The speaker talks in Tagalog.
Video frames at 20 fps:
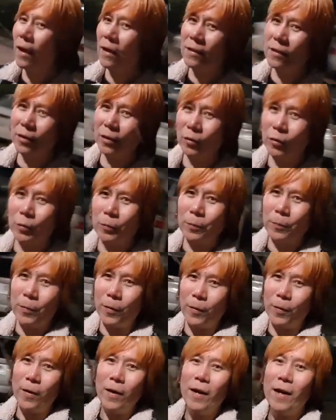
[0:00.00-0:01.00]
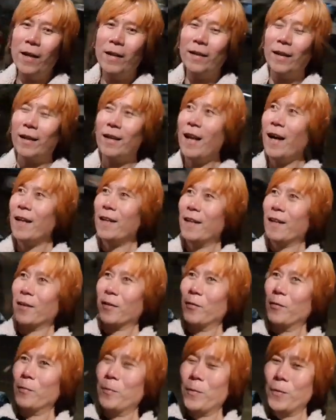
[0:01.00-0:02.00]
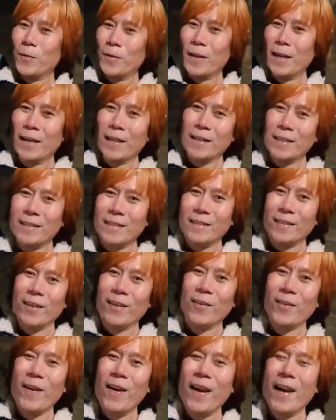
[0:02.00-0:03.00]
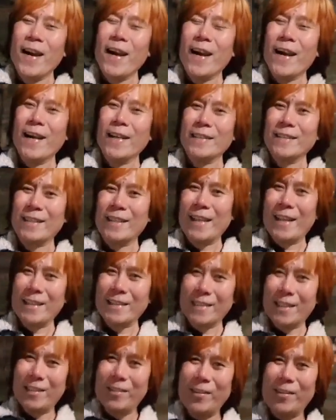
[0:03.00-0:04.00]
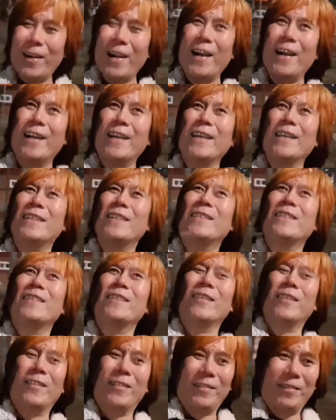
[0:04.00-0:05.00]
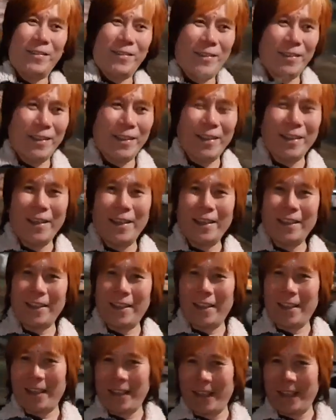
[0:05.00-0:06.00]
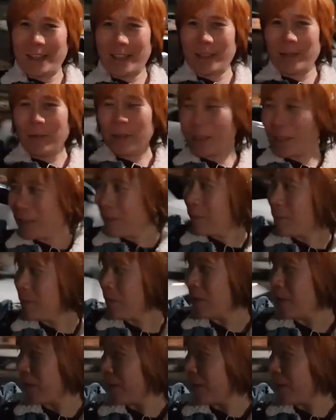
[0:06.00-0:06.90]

andito po, naglalaro po ng snow at sinasalo ang snow. Yeah, kumusta na po